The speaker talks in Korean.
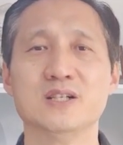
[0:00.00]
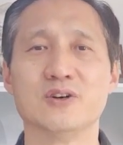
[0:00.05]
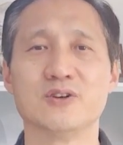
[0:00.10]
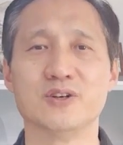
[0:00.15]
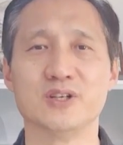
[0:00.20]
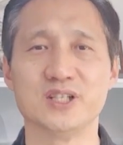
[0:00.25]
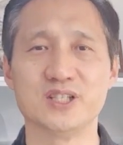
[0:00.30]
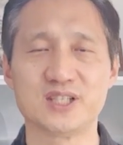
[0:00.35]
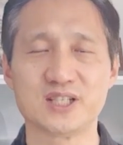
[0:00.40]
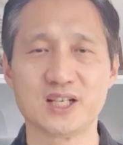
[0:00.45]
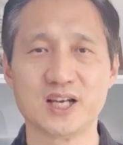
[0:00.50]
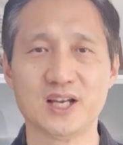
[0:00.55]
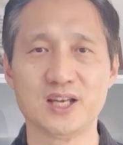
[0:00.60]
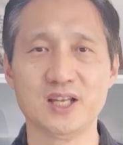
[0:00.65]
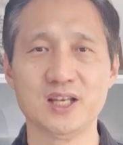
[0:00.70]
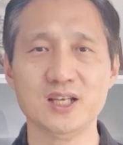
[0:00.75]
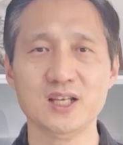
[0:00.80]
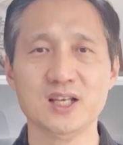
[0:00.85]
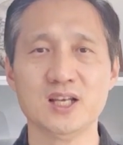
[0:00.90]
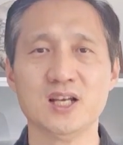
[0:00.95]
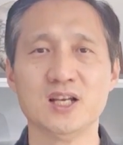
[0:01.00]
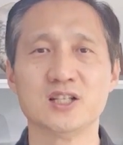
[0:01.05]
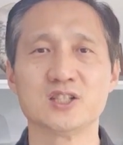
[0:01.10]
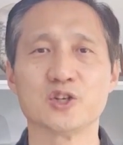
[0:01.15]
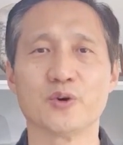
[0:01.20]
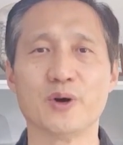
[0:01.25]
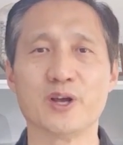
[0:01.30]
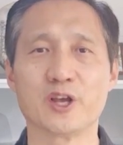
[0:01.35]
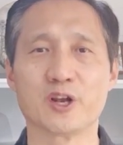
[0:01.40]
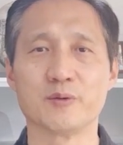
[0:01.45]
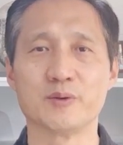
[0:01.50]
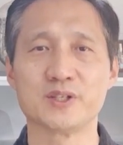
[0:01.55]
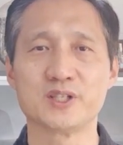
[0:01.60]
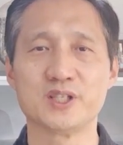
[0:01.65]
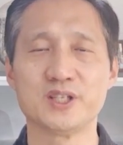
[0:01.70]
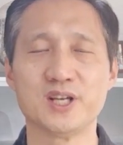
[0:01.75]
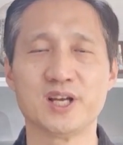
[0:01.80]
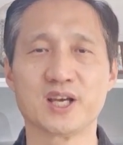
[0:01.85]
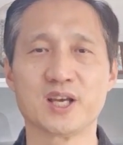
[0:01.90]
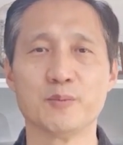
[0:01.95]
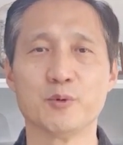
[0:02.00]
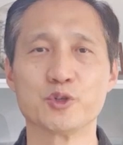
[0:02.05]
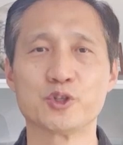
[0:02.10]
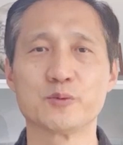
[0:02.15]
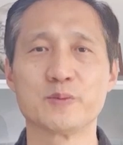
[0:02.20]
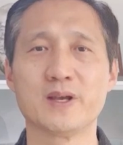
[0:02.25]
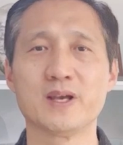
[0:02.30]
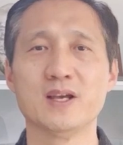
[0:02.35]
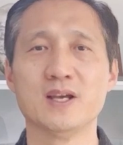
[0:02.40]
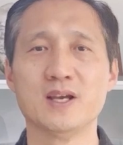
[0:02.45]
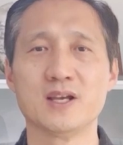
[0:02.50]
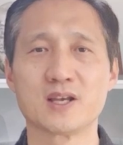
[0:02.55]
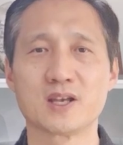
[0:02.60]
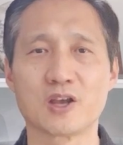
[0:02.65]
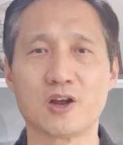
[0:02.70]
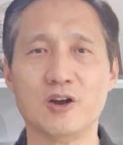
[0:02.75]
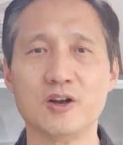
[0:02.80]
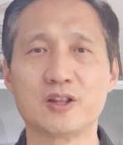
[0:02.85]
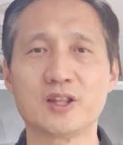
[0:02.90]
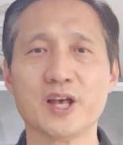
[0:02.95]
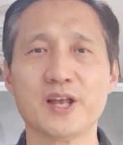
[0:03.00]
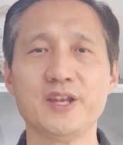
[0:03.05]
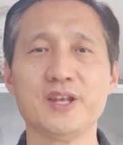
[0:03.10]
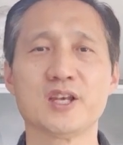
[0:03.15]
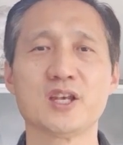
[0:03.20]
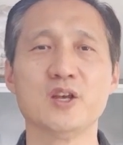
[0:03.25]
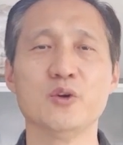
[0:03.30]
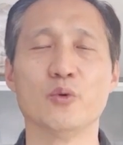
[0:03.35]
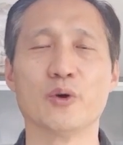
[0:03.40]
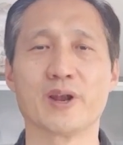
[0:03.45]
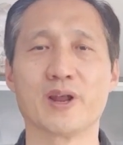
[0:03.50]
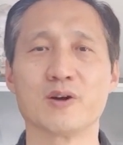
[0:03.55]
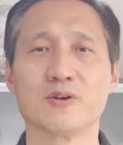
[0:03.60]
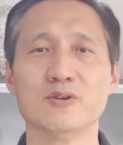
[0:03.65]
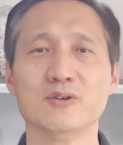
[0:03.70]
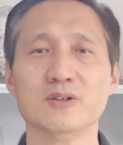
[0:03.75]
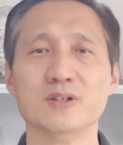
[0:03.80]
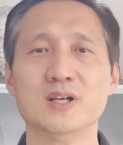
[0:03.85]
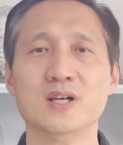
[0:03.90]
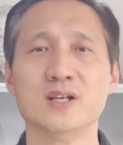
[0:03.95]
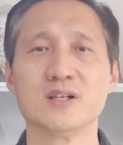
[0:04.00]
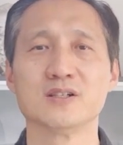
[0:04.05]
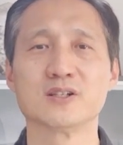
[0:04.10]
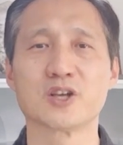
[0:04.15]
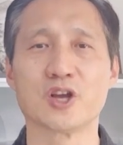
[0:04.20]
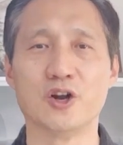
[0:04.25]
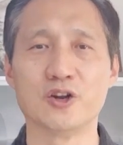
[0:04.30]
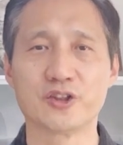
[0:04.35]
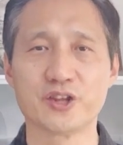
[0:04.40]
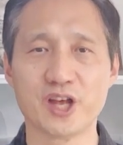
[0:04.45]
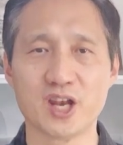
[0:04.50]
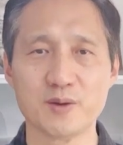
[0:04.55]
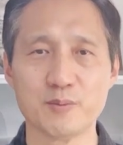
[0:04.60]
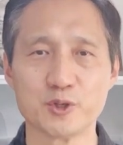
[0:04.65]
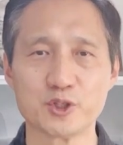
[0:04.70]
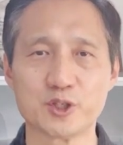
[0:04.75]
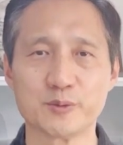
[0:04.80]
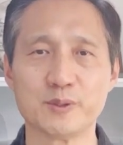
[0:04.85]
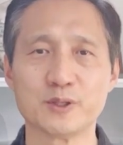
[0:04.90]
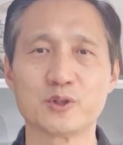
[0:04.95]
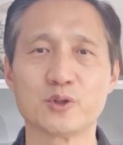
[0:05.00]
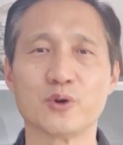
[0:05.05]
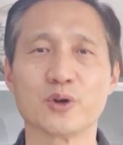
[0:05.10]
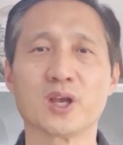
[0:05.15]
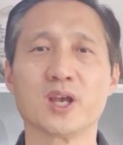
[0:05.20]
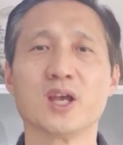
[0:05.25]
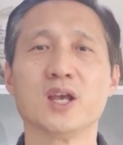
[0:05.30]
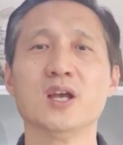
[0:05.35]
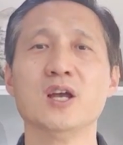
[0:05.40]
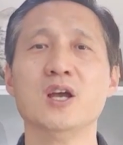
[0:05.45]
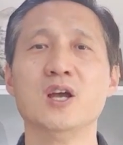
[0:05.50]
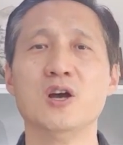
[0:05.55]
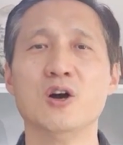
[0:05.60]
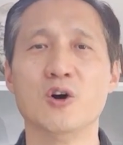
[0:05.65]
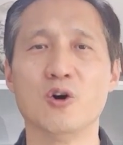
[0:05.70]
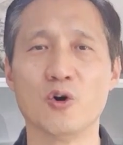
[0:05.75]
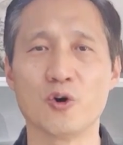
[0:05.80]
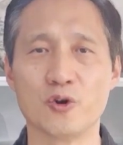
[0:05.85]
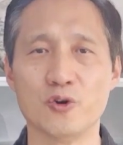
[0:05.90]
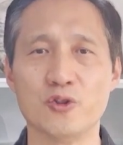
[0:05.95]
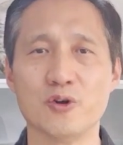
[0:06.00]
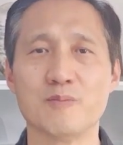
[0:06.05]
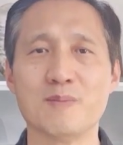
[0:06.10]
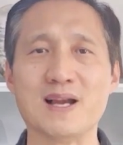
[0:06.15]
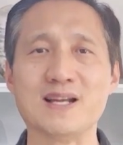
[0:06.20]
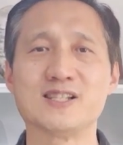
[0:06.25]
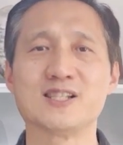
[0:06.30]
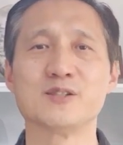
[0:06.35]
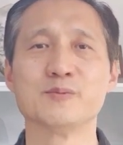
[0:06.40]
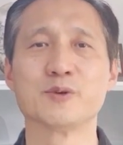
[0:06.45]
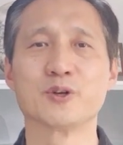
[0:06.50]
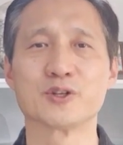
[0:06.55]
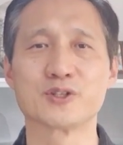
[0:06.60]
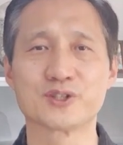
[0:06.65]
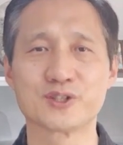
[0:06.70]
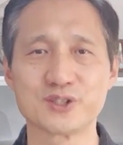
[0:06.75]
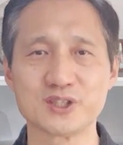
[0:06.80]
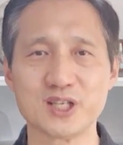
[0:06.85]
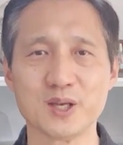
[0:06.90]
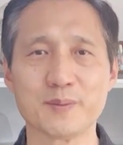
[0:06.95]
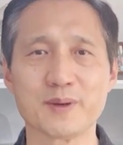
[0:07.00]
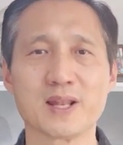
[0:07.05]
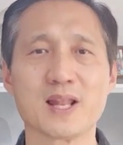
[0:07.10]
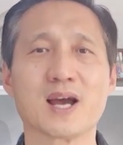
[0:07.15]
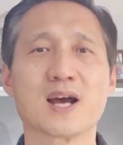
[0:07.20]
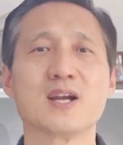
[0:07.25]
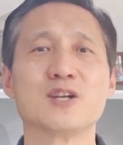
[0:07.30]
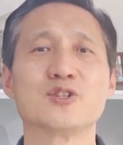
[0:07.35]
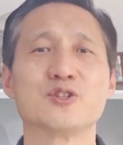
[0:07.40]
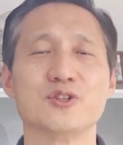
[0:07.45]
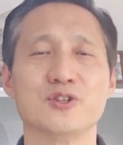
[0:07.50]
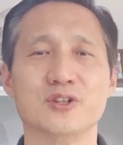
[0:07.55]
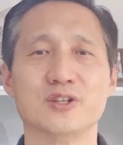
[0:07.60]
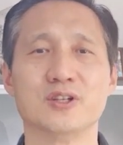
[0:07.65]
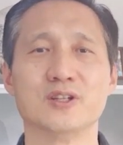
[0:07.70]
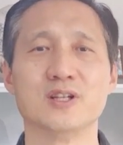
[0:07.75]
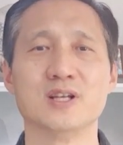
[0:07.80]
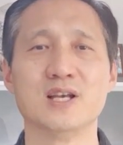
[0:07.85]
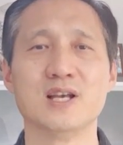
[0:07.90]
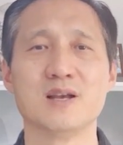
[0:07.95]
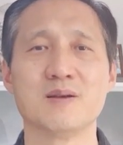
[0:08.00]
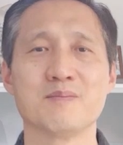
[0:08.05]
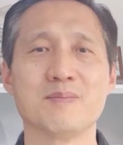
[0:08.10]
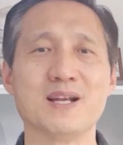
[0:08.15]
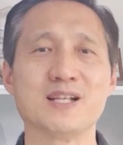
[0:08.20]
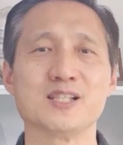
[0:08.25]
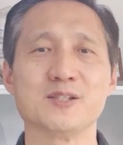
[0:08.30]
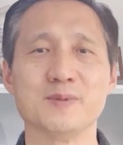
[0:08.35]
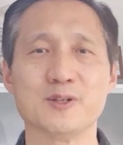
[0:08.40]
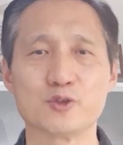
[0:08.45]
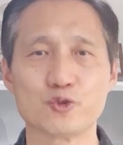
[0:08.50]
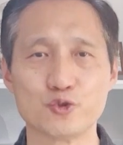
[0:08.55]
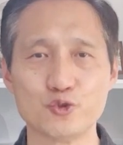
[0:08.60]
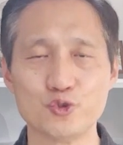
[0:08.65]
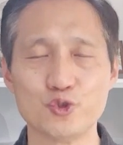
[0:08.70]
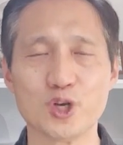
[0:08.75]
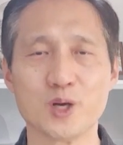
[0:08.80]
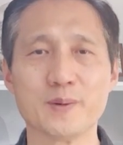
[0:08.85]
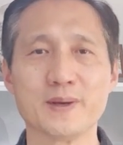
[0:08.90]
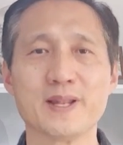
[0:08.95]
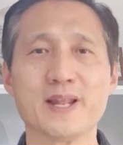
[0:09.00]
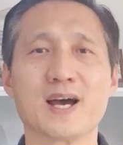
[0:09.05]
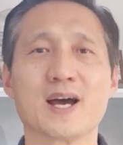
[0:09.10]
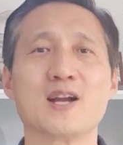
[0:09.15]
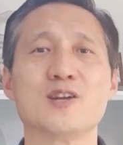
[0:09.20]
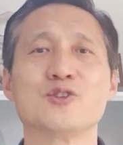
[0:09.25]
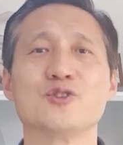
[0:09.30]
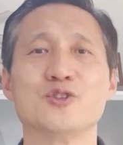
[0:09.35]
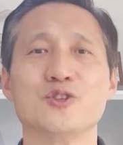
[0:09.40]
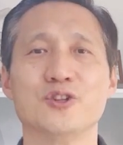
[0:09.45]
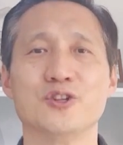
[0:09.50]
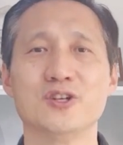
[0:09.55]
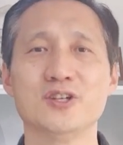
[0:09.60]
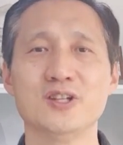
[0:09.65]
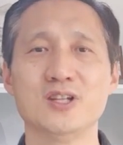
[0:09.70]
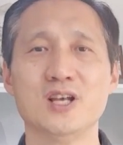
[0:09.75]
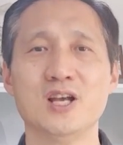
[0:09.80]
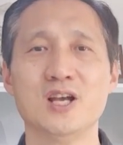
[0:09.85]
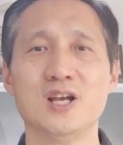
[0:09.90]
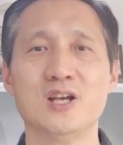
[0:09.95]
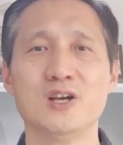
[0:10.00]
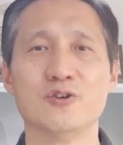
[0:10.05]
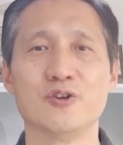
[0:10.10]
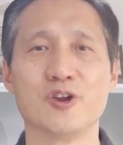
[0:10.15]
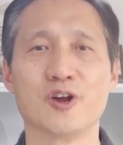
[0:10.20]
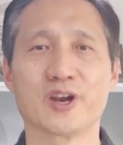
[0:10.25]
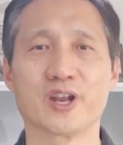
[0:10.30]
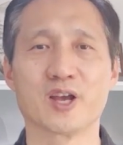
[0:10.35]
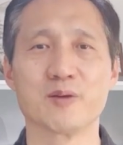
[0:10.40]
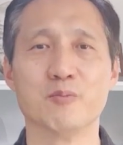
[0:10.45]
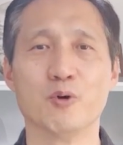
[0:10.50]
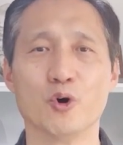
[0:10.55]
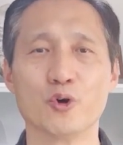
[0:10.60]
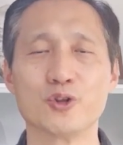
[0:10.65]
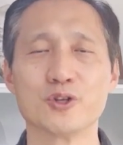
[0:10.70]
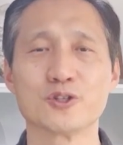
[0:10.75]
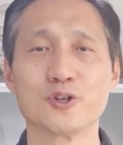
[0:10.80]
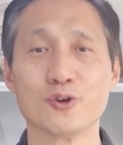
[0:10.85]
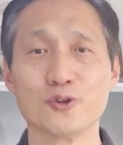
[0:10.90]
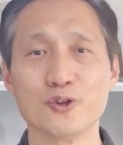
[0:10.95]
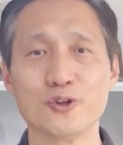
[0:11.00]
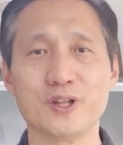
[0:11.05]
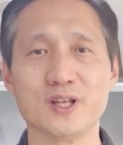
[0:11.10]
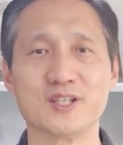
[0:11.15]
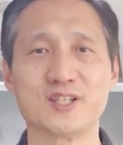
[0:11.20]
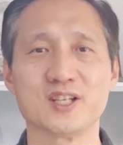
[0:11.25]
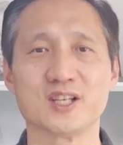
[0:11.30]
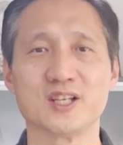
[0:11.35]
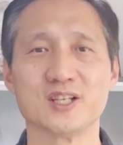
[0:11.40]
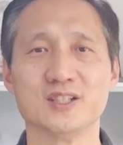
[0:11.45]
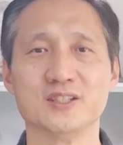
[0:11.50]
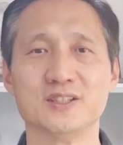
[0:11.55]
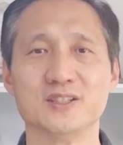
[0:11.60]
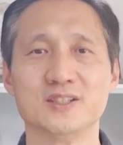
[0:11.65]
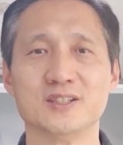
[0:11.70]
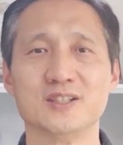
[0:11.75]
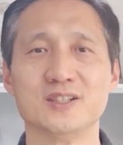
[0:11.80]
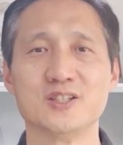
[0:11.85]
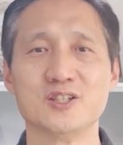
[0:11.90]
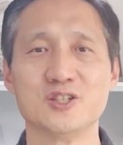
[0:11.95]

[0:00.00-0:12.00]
오늘 이 시간이 저와 여러분 신앙의 모습에 결단이 있기 원하고 그 결단의 모습을 통해 오늘도 말씀으로 승려며 나갈 수 있는 말씀에 순정하며 나갈 수 있는 우리 영락의 모든 성도 되시기를